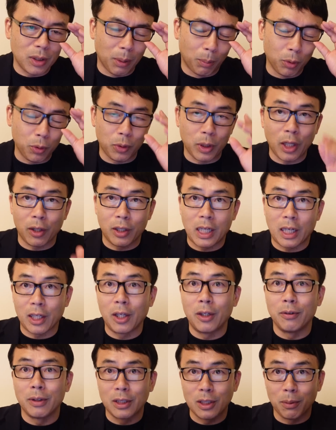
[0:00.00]
イッターもっと長く書
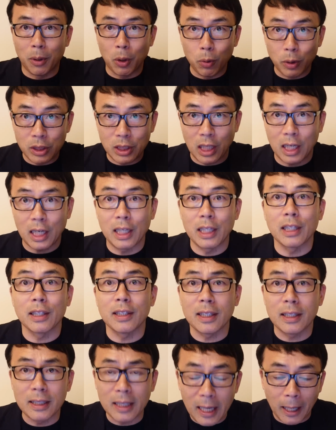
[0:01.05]
けるんですけど、まあこれしかなかっ
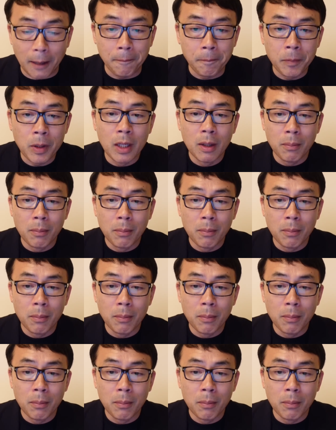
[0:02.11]
たんで、